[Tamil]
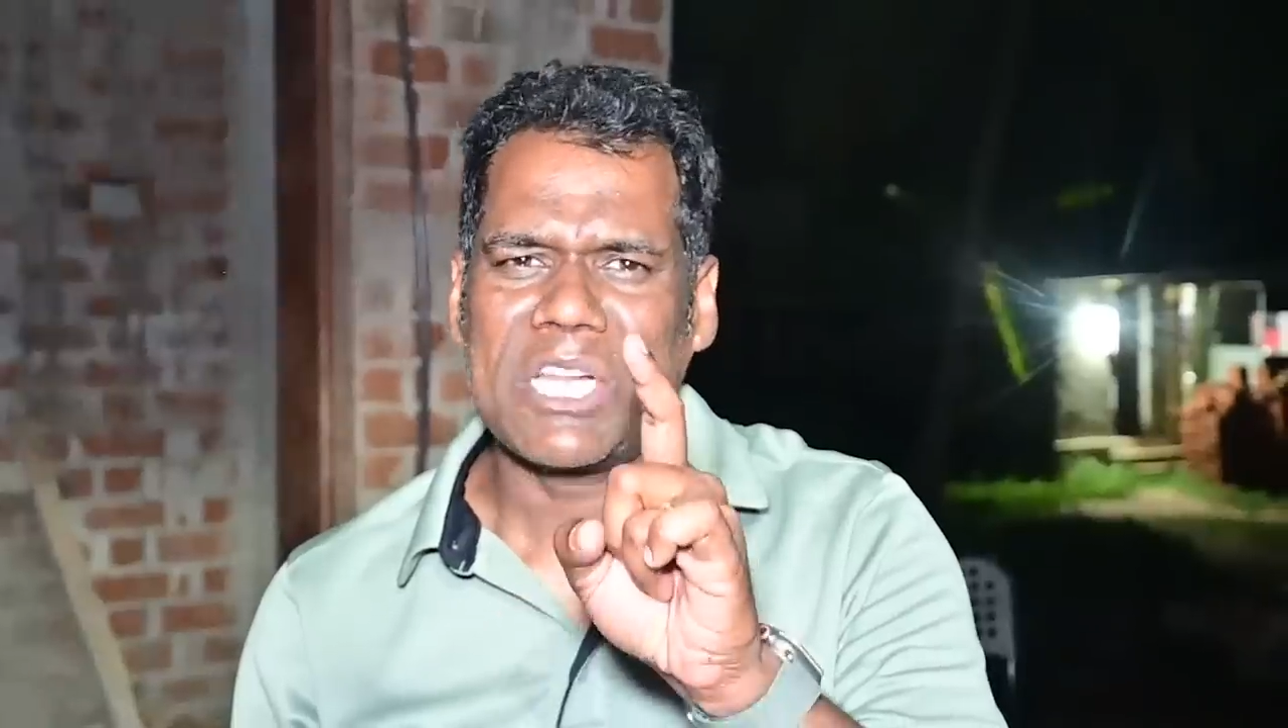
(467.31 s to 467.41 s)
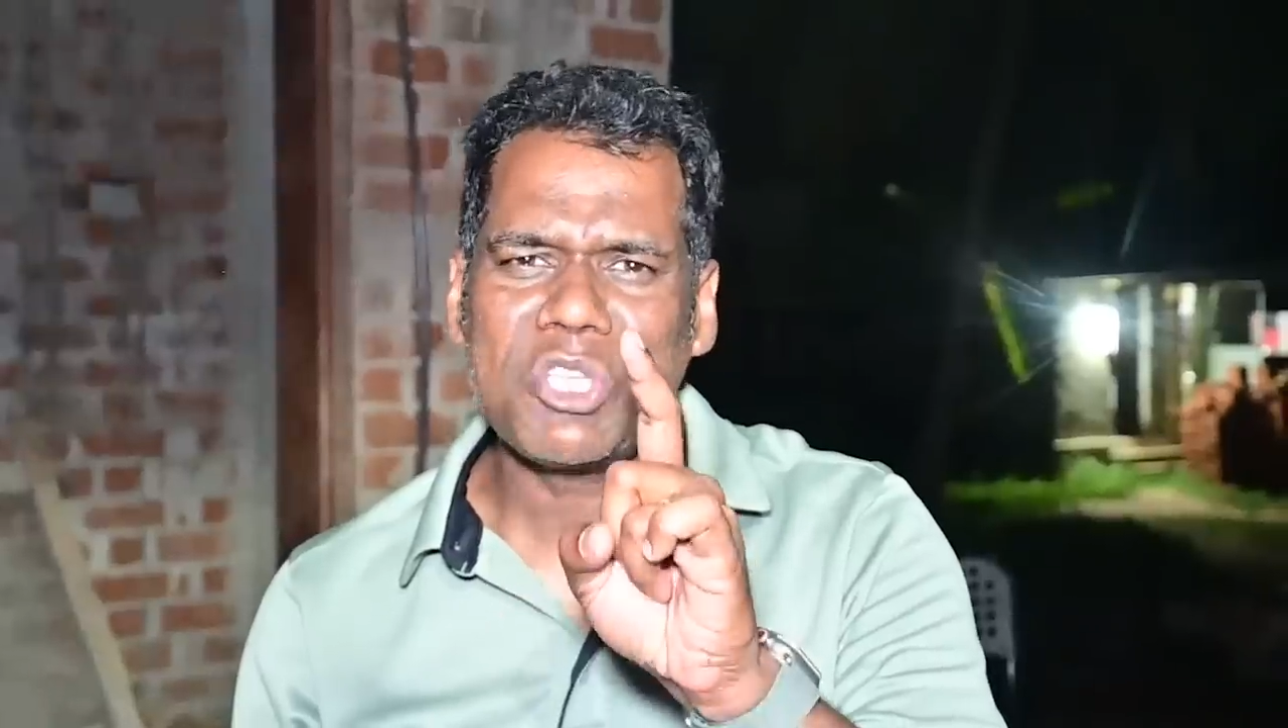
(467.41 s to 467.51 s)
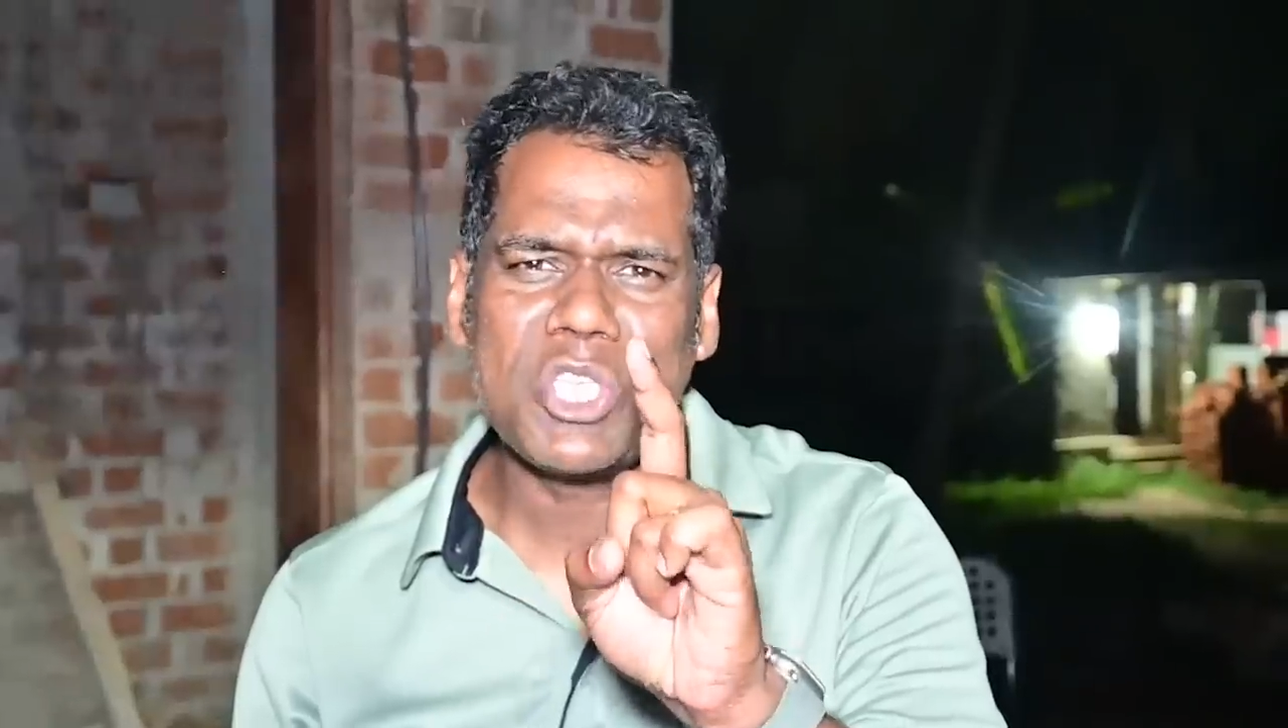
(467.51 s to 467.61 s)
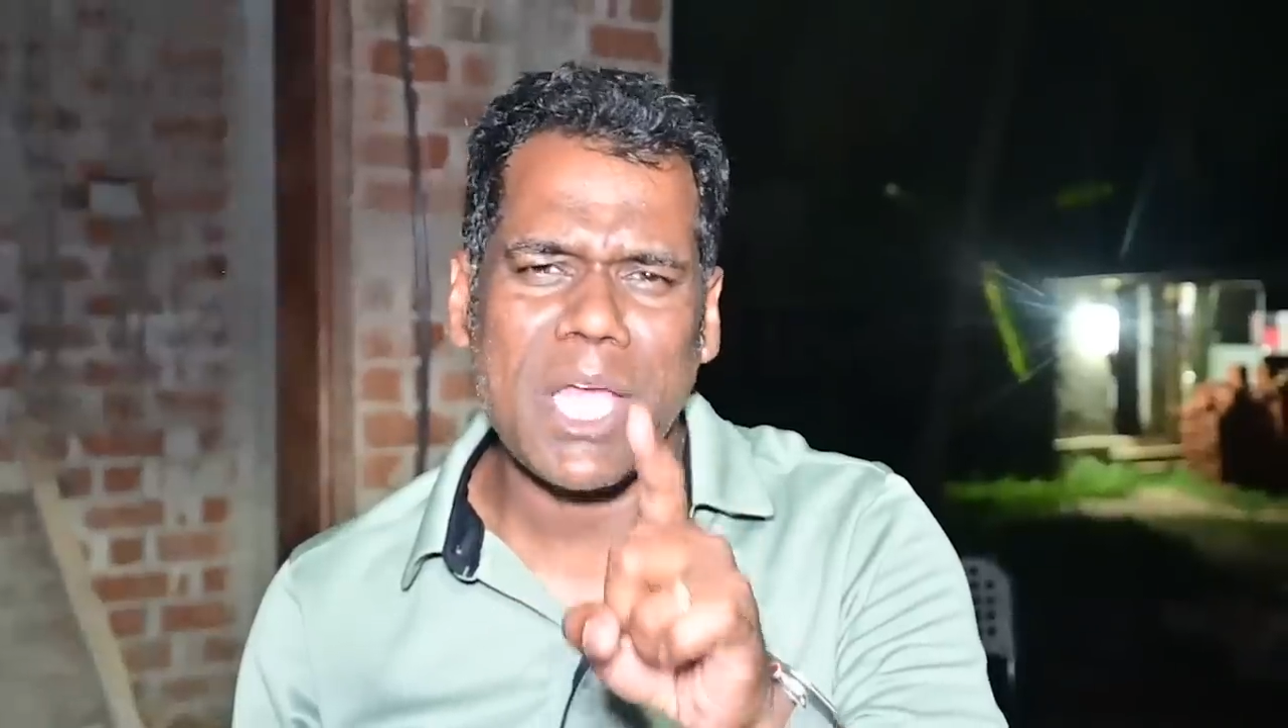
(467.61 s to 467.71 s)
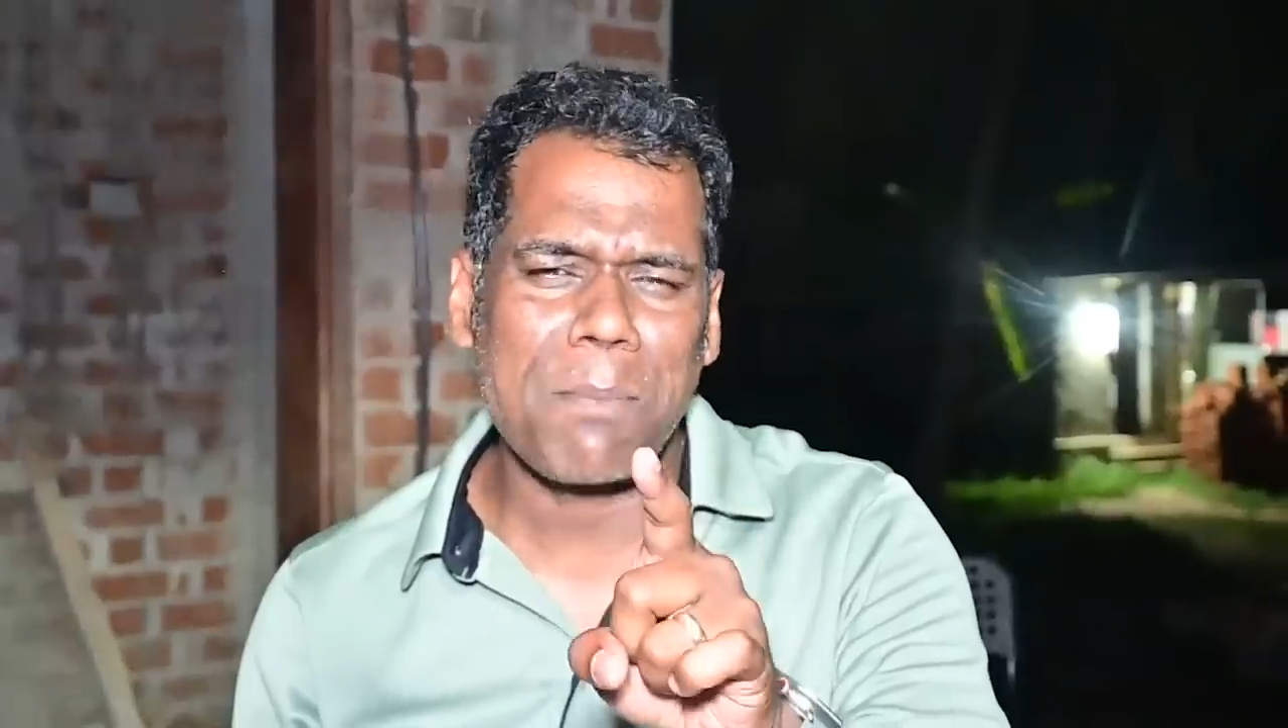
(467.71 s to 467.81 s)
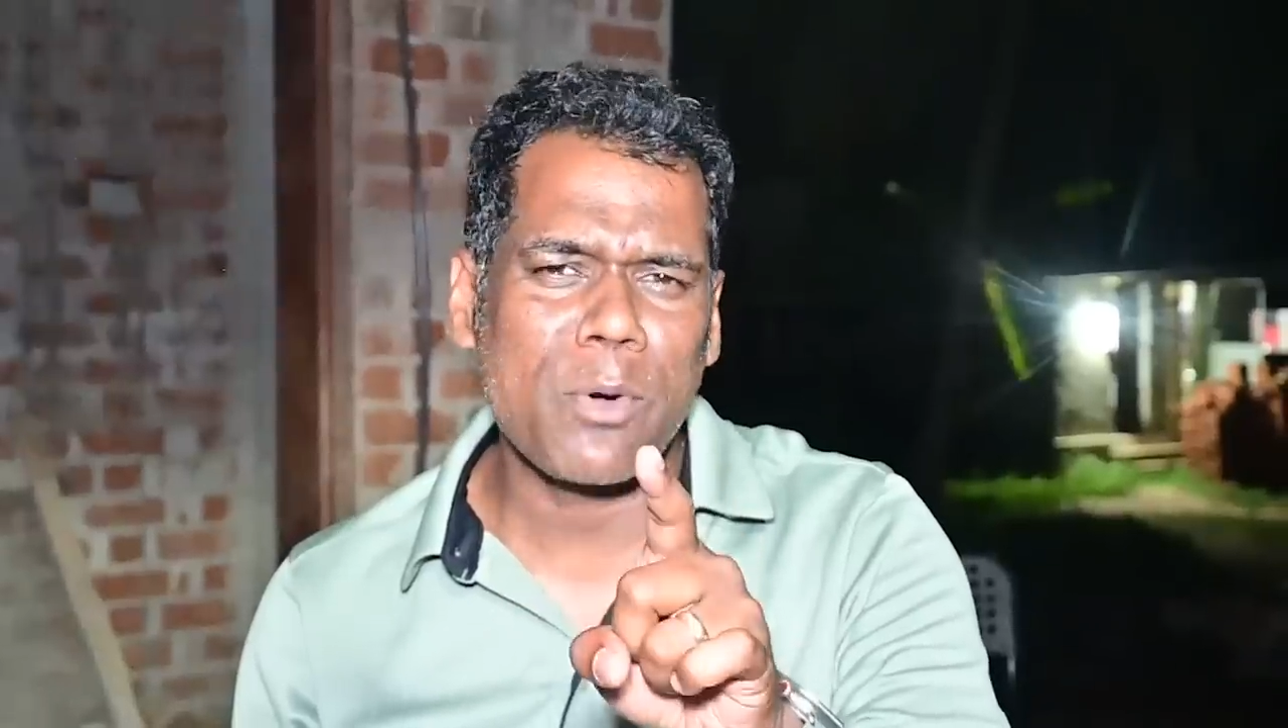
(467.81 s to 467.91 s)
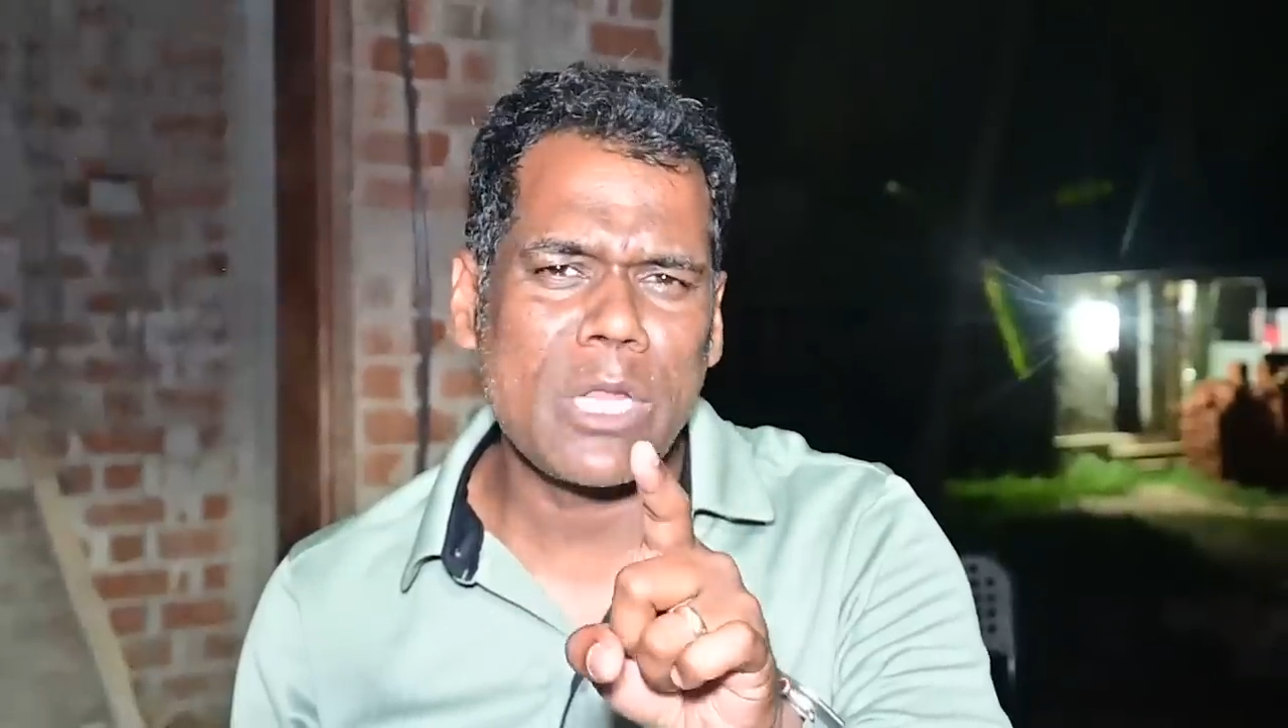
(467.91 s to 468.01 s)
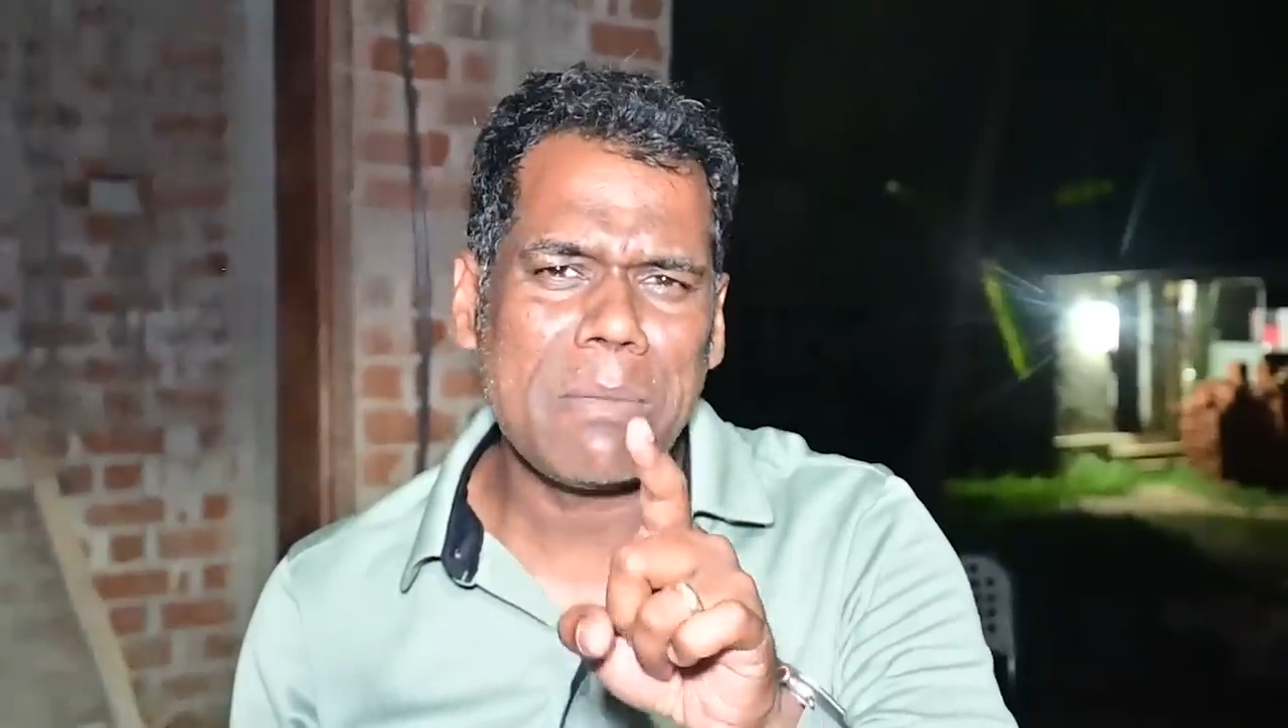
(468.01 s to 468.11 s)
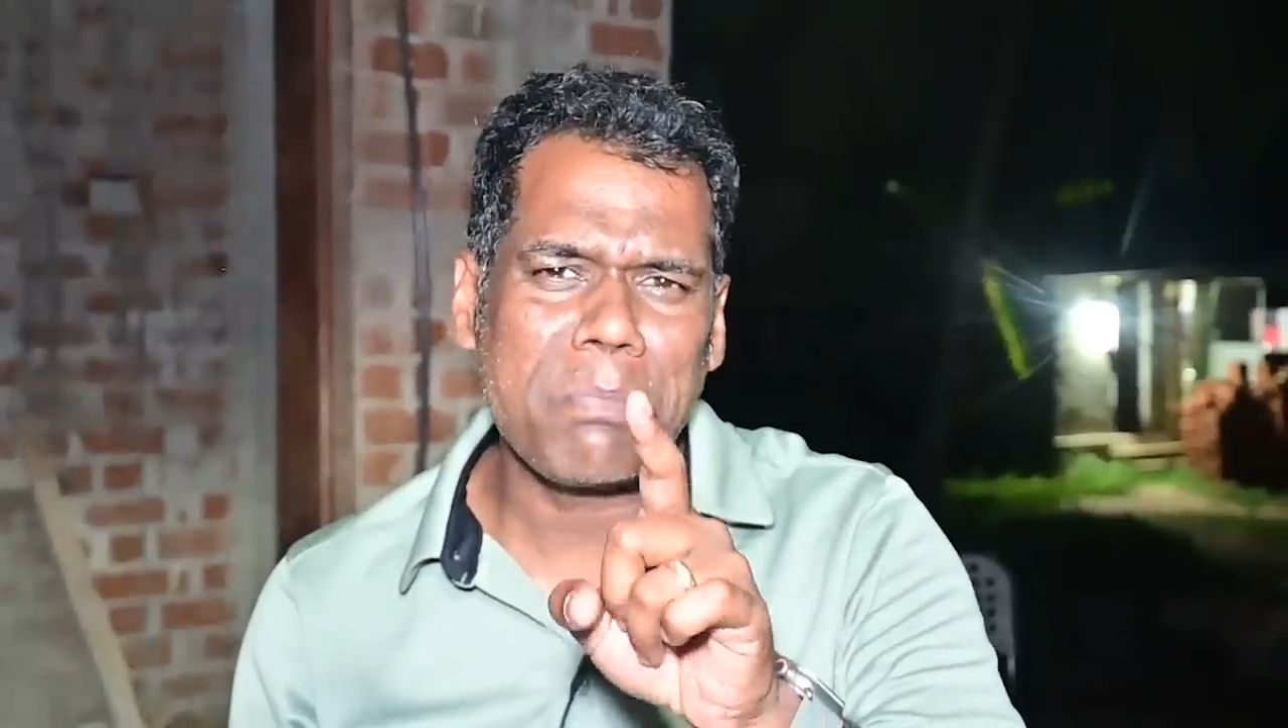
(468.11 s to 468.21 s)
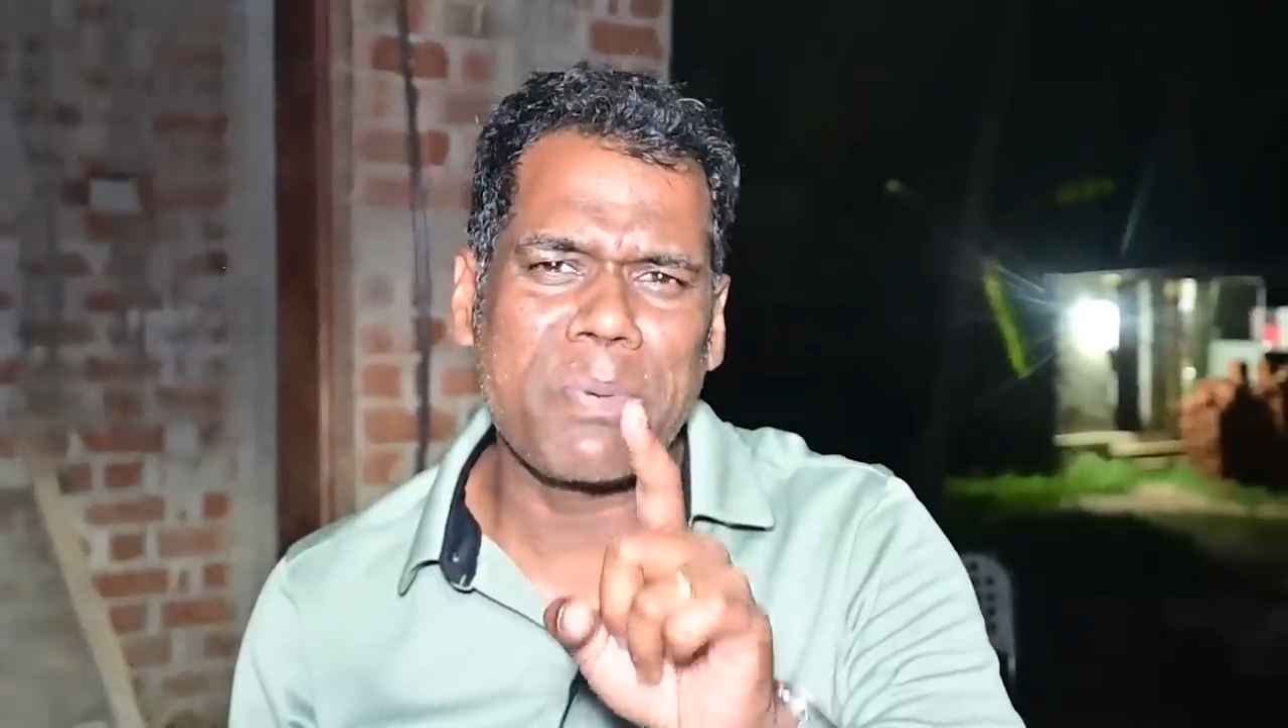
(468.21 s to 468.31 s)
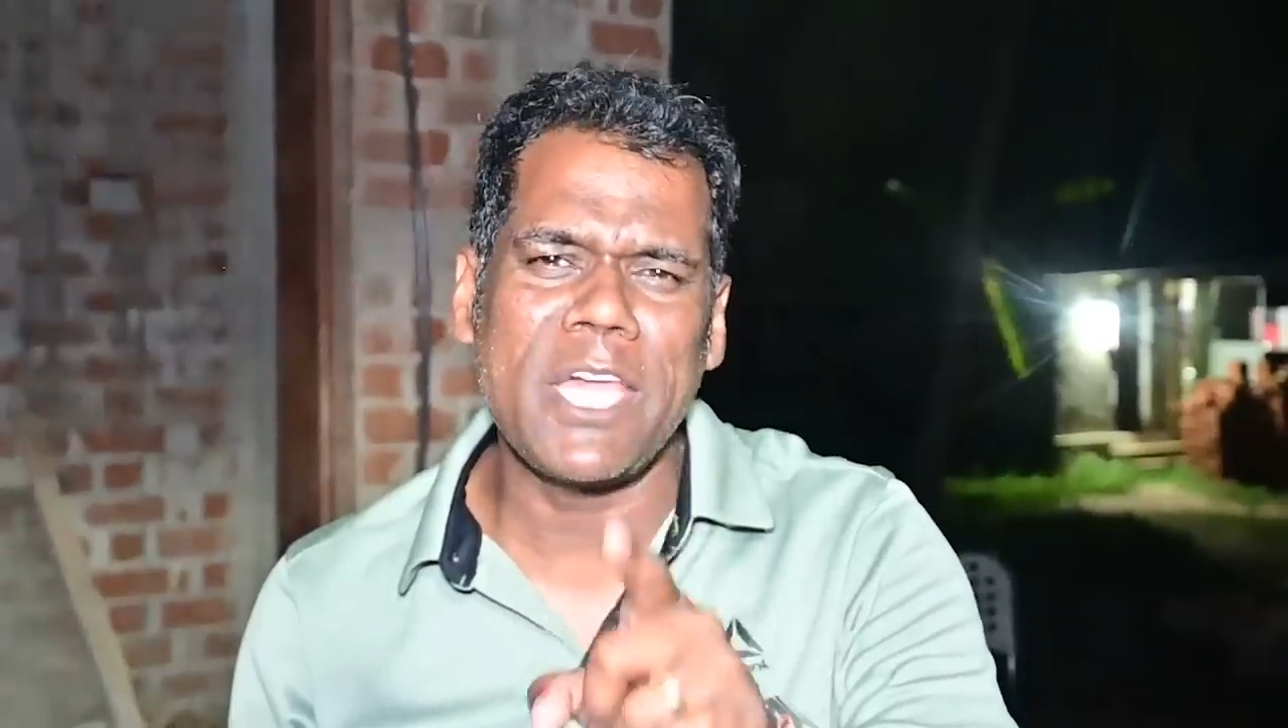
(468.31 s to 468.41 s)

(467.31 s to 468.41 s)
ரஷ்யா போன்ற